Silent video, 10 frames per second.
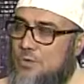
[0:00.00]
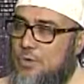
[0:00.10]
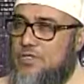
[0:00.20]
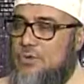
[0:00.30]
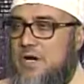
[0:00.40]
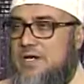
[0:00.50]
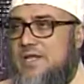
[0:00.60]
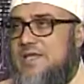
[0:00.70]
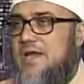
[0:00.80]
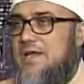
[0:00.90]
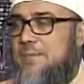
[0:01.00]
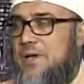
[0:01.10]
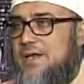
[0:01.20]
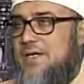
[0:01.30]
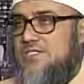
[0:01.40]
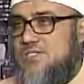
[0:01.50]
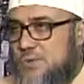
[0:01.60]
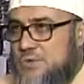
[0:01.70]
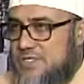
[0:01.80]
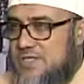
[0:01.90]
ওই দোয়াটাই আল্লাহ পাকের কাছে
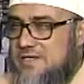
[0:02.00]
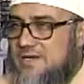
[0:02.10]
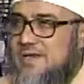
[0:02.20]
করছি